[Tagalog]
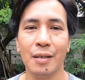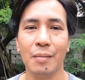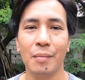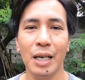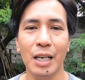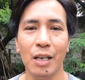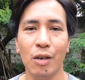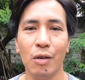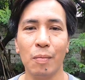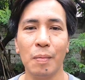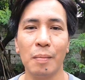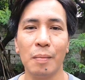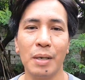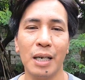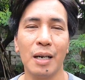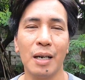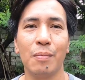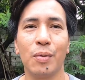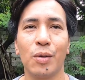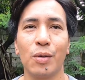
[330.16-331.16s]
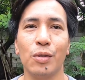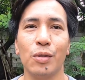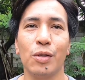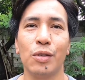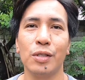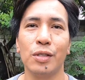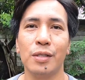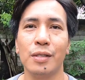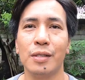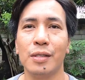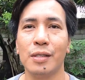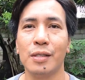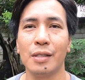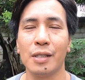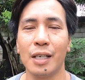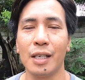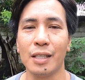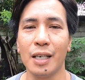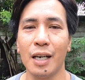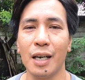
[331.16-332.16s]
Bala ko pa mag-abroad noon.
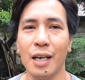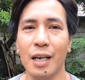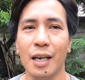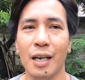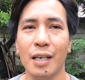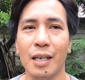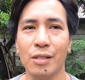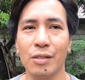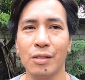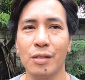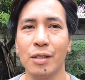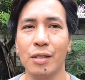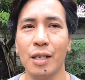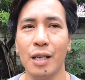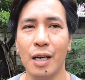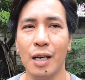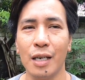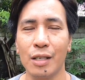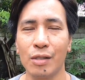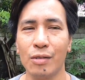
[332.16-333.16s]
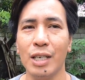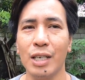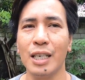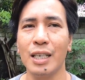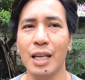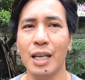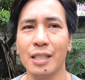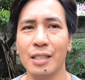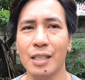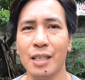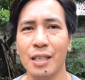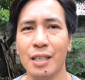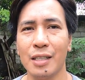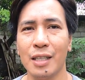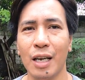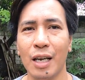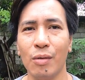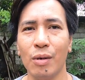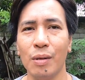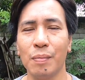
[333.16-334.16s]
Nasa, actually, nasa
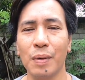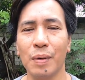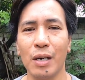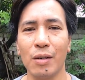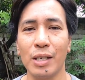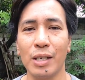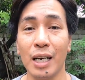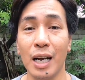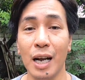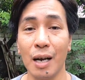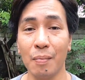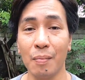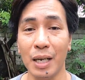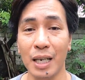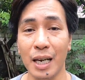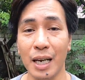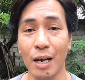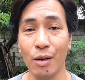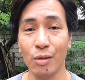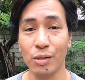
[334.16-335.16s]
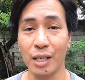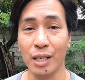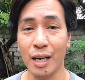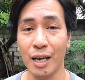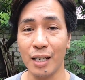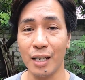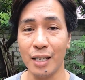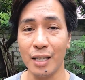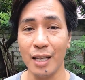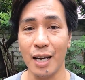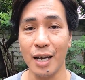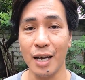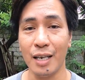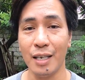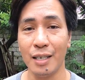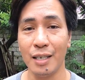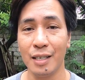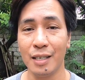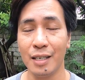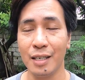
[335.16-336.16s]
Taiwan pa ako, nag-a-apply na ako sa Canada.
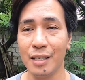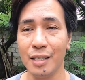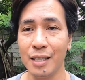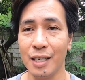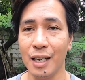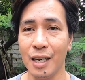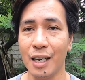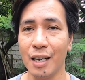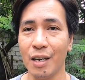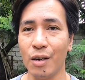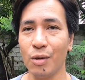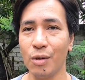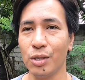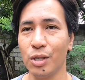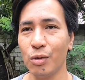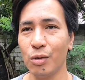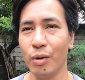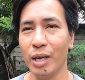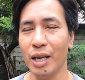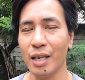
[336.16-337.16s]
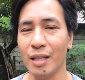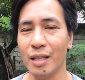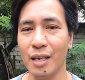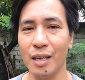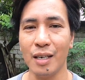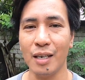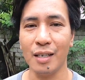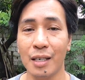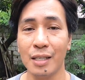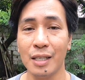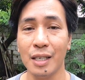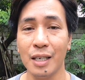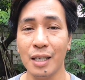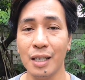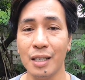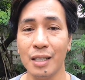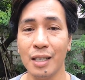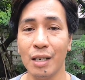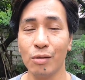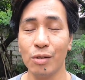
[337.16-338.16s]
Hindi lang ako sinuwerte
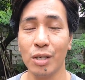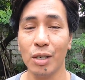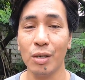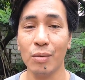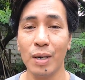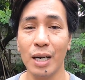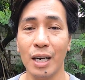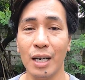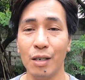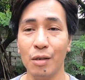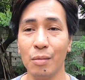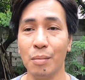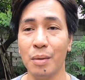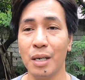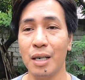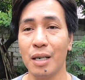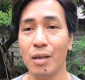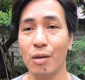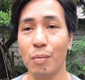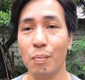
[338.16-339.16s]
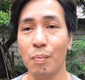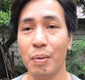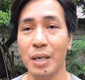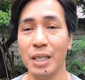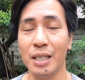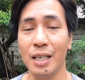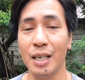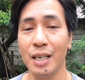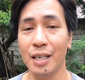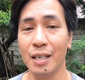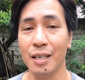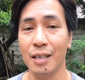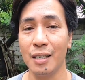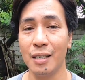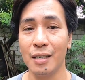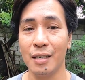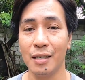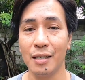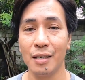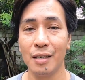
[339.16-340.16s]
kasi hindi ako tinawagan ng mga
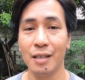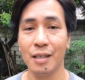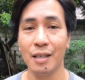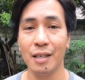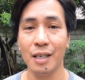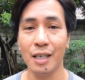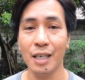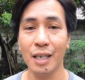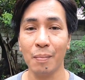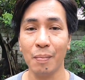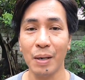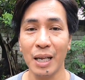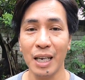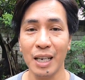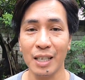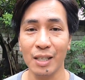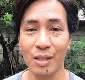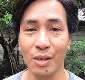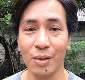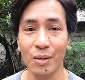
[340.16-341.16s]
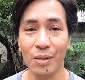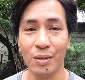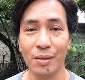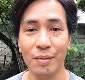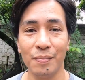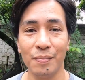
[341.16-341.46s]
kumpanyang in-applyan ko.